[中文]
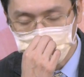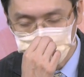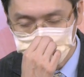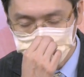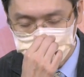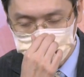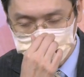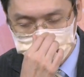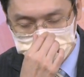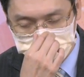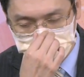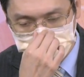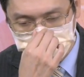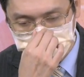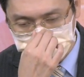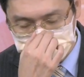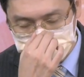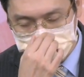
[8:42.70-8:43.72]
布前一
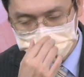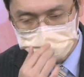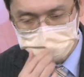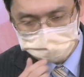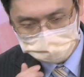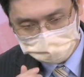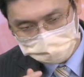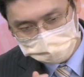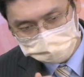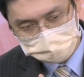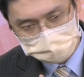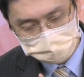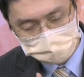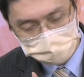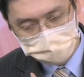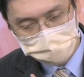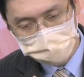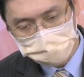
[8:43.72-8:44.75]
天，我就有在我
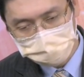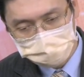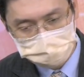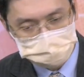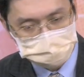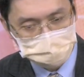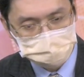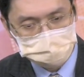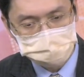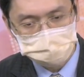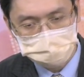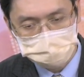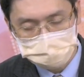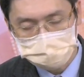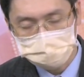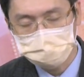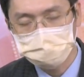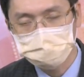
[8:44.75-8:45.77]
的文章
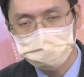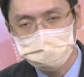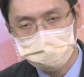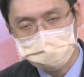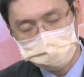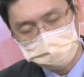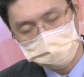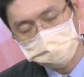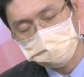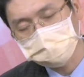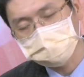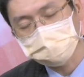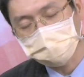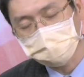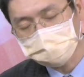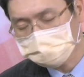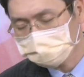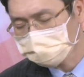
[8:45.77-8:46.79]
中，我就提醒
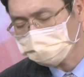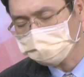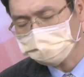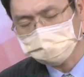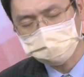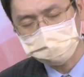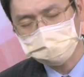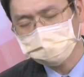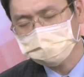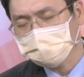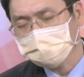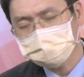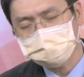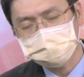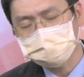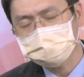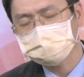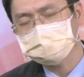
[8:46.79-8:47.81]
大家说，我估计大概
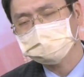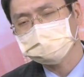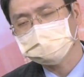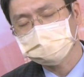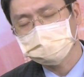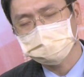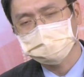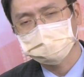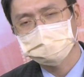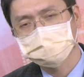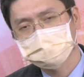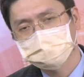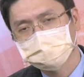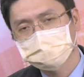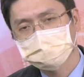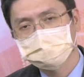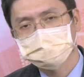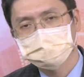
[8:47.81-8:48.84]
就是持平
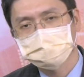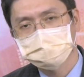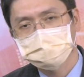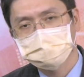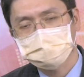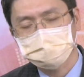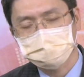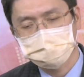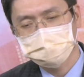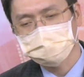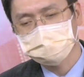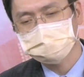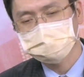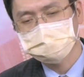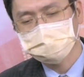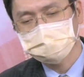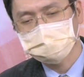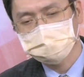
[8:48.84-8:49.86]
了啊，因为
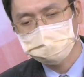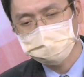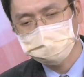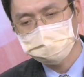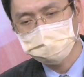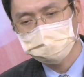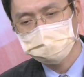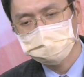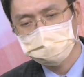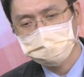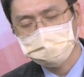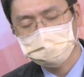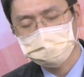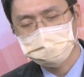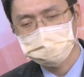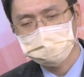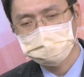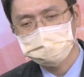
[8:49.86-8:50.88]
新的合约
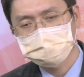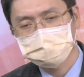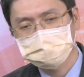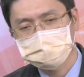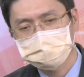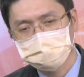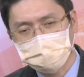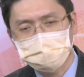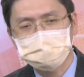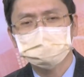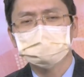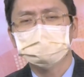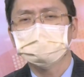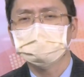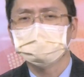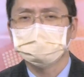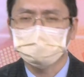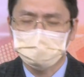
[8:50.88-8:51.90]
就来不及
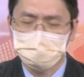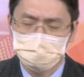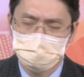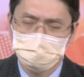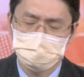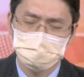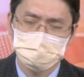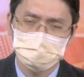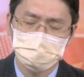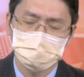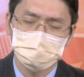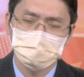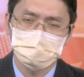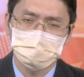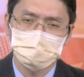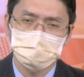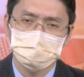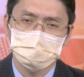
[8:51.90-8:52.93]
认嘛，
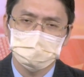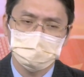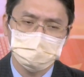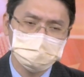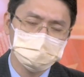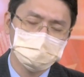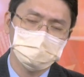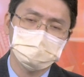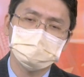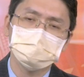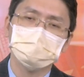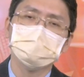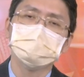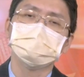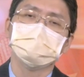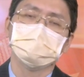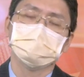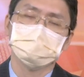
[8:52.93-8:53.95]
来不及认就
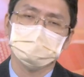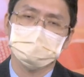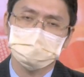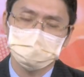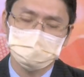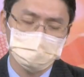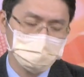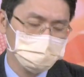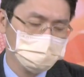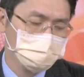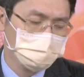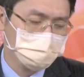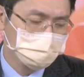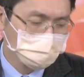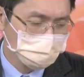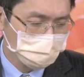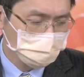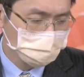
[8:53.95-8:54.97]
认下个月啊，
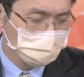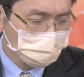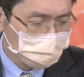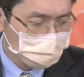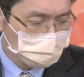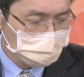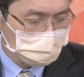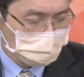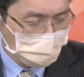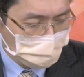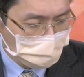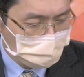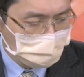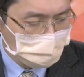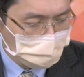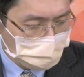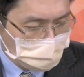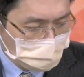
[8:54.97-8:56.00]
所以我们估计八月
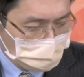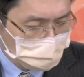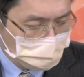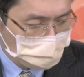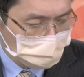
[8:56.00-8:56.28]
份会认路